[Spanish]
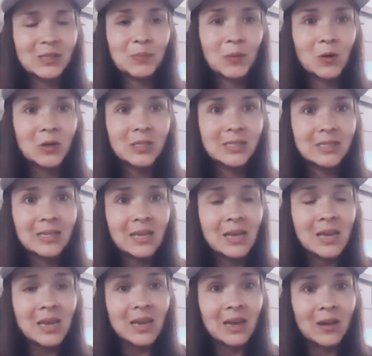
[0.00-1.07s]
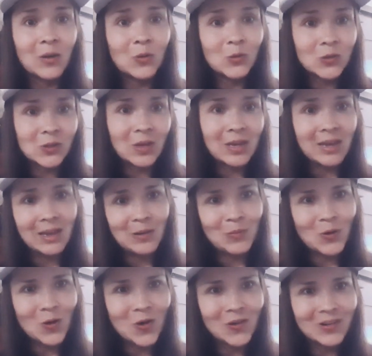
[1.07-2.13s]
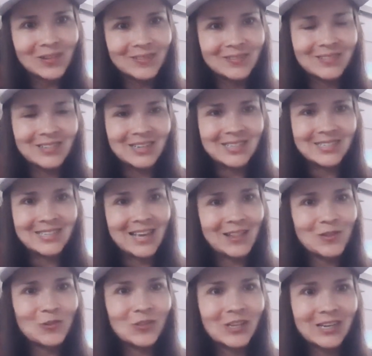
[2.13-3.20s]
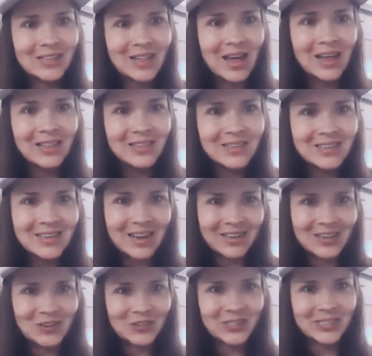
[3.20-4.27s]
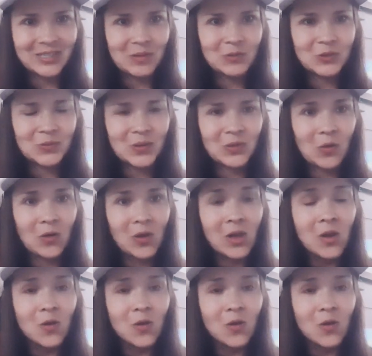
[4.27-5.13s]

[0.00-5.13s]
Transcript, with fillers: Espero les guste el blog, les sea de utilidad y aquí nos estamos viendo.